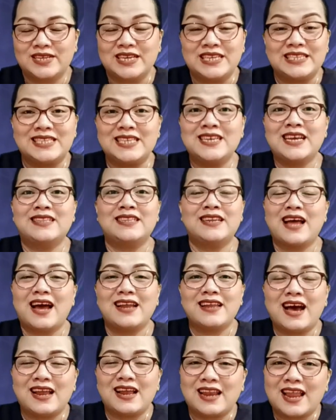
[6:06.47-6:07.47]
Sehingga tidak
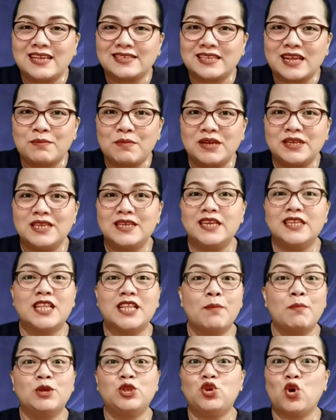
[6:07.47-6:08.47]
ada alasan bagi kita
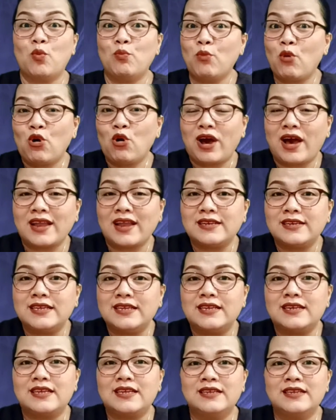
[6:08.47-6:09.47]
menyombongkan
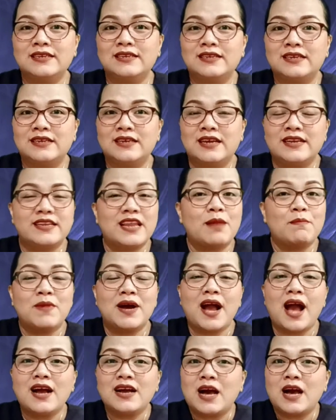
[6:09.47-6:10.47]
diri dan
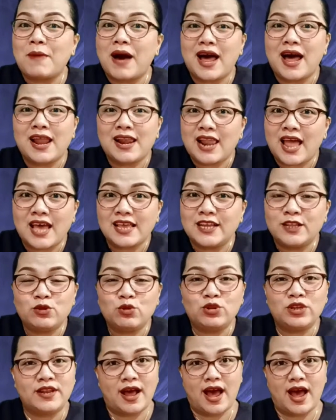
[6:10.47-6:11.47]
menganggap Allah itu
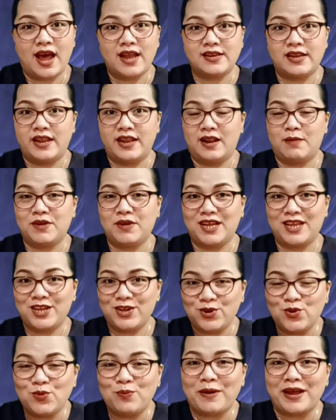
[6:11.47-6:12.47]
tidak ada dalam
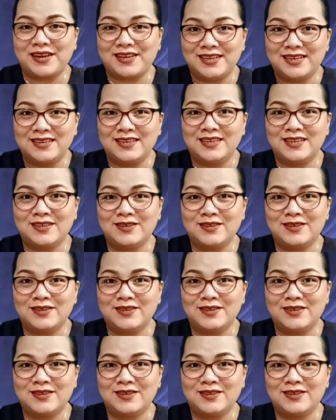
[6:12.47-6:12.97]
kehidupan ini.